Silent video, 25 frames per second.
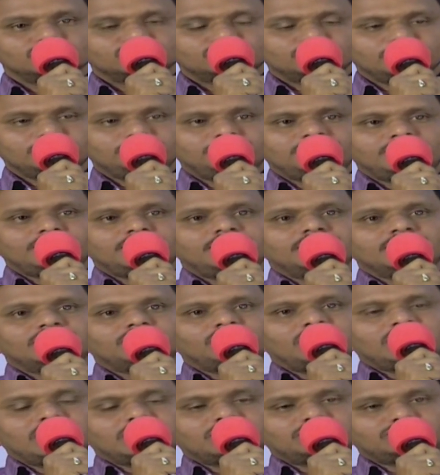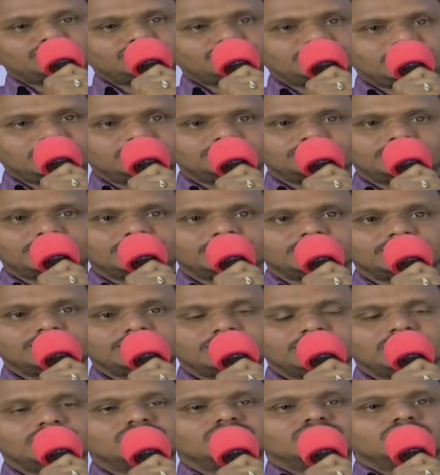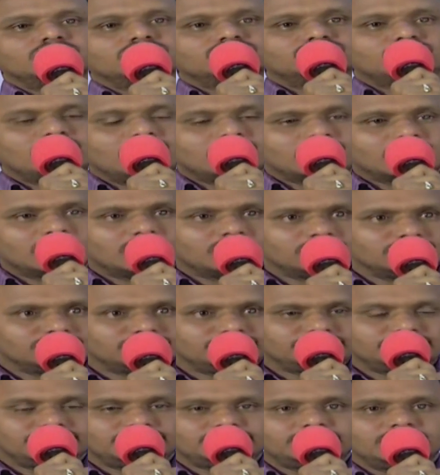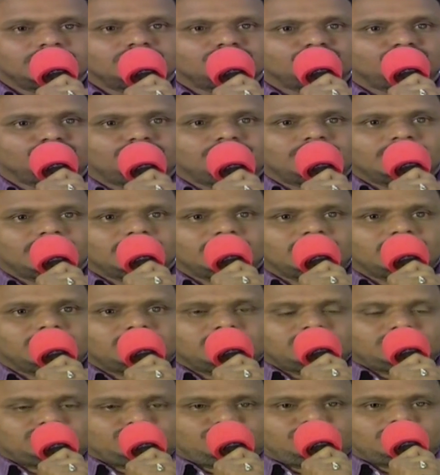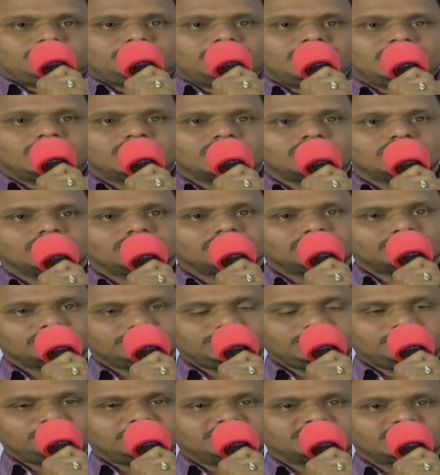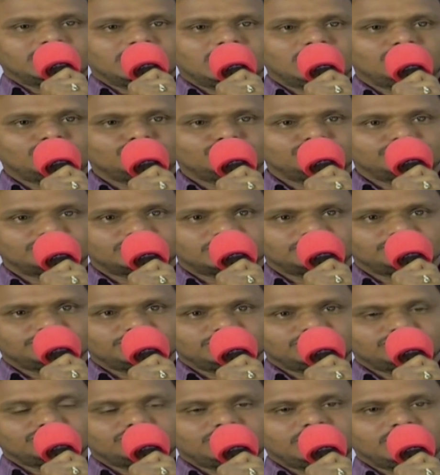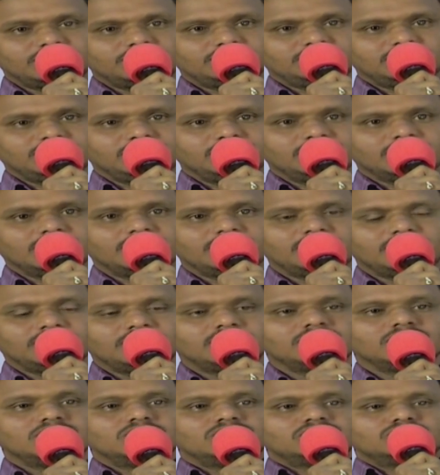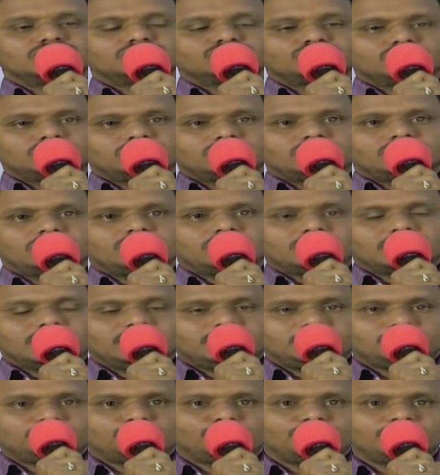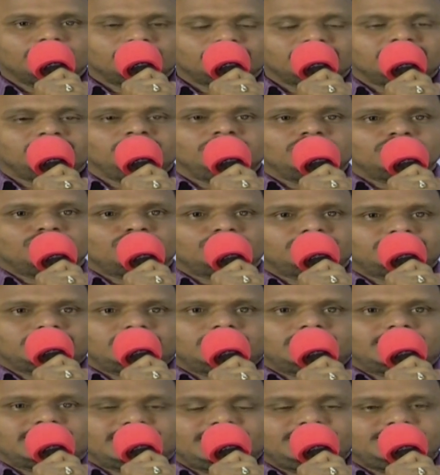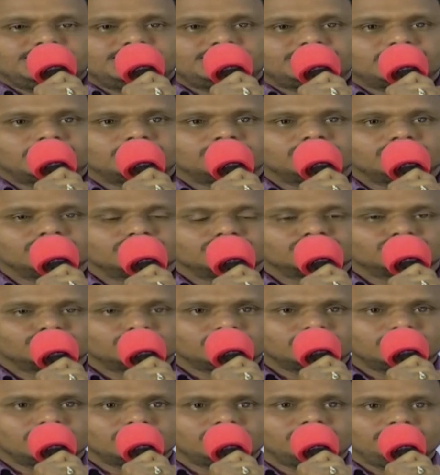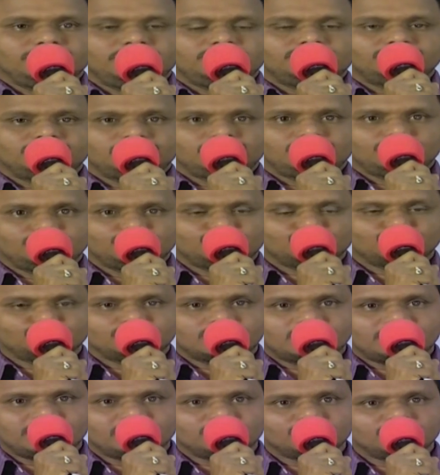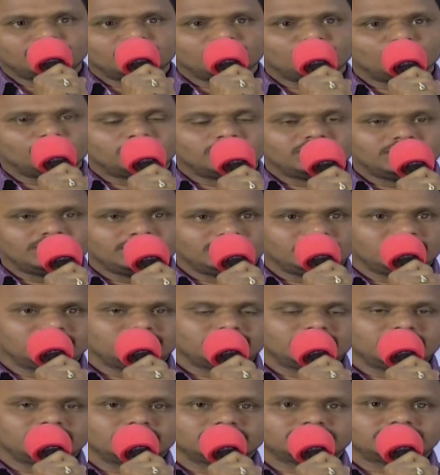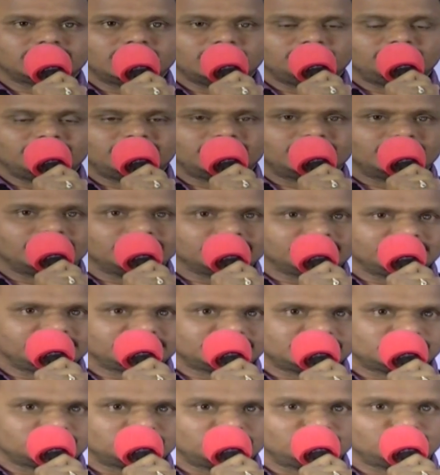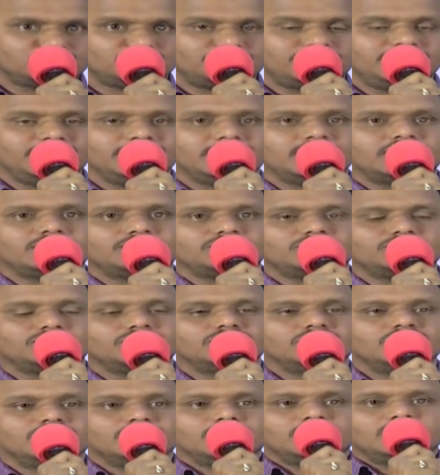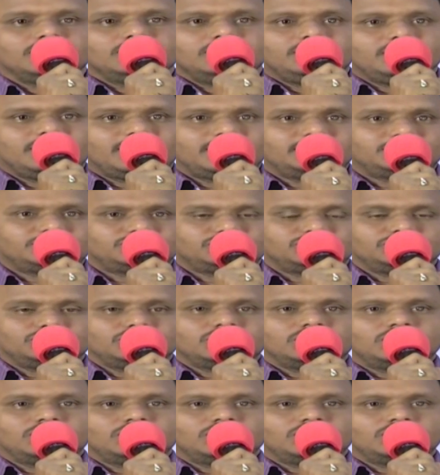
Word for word: సో ఇమ్మీడియట్గా వాళ్ళు అనౌన్స్ చేయడం జరిగింది సో అక్కడ అనౌన్స్ చేశారు సూర్య గారు ఇట్లా సొంత బ్యానర్లో ఈ పసంగా టూ చిత్రం చేస్తున్నారని తెలియగానే సో గట్టి పోటీ మరి మేము కూడా ట్రై చేశాము సో మేము తీసుకుందాం అనుకునే లోపలనే ఇట్లా మన సాయి మణికండ క్రియేషన్స్ మధుసూన్ రెడ్డి గారు ఈ రైట్స్